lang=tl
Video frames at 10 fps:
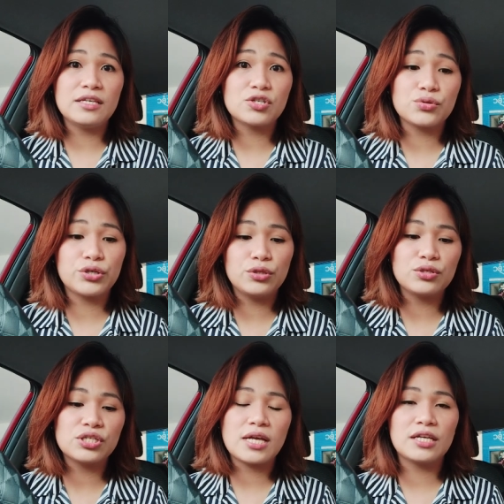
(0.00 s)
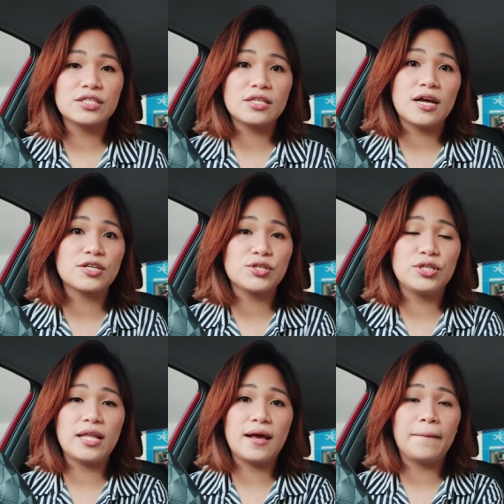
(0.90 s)
sure dun sa
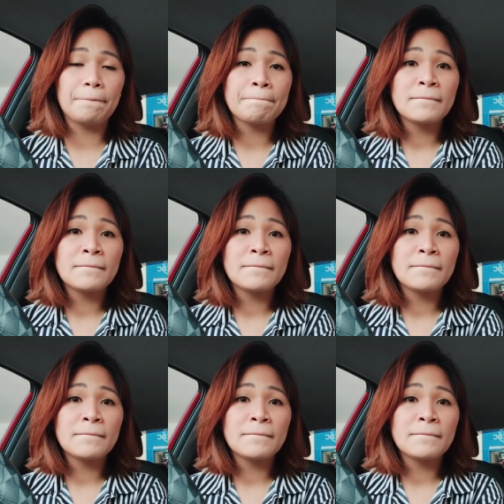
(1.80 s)
instruction na uh -oh.